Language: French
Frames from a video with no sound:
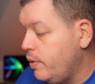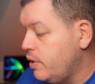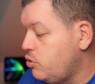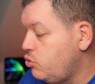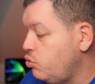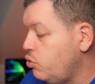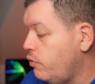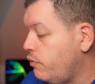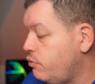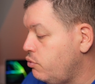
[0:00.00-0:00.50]
pas
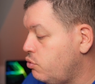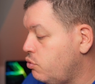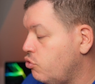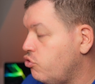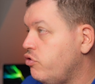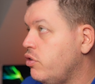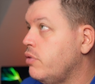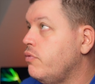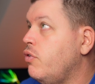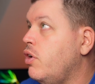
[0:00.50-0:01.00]
sûr, vu ce que
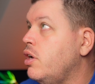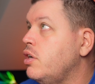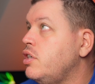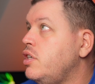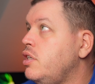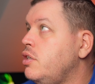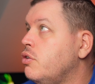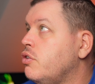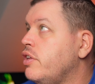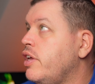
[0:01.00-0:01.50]
je viens de voir,
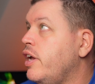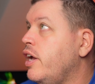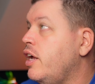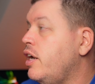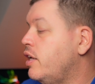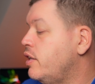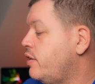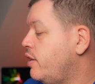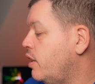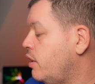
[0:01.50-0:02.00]
qu'il y en ait un à
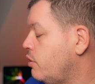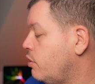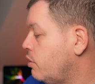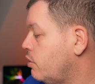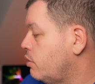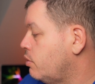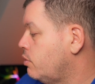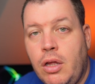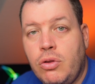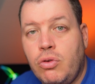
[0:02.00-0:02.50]

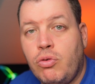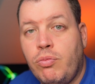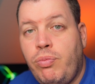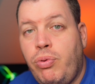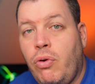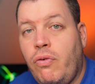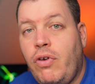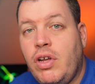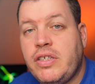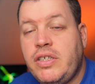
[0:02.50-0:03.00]
l'intérieur. Donc
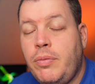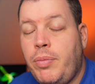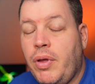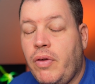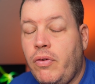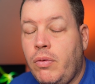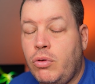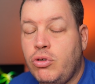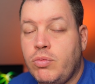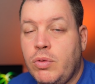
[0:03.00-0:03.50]
pour voir ses
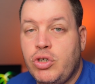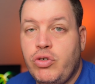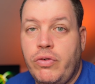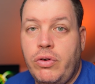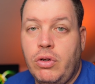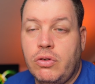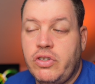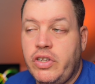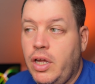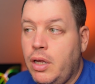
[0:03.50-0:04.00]
performances, bah, je vais
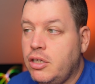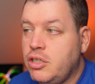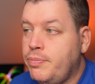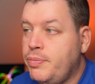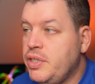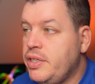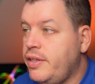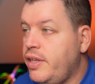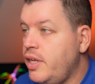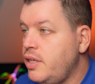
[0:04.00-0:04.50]
lancer un
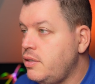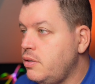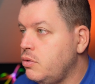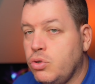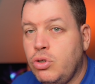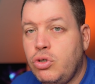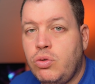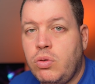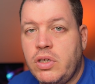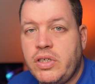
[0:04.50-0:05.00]
speed test.
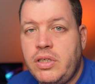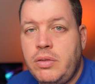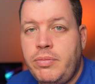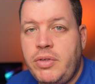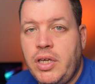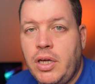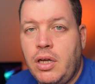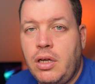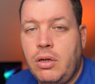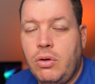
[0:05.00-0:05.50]
Je choisis
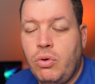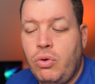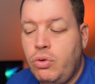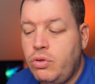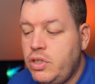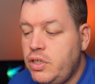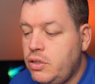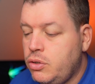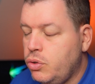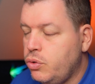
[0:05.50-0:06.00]
bien le
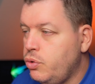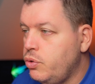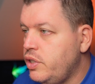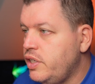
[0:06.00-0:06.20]
disque de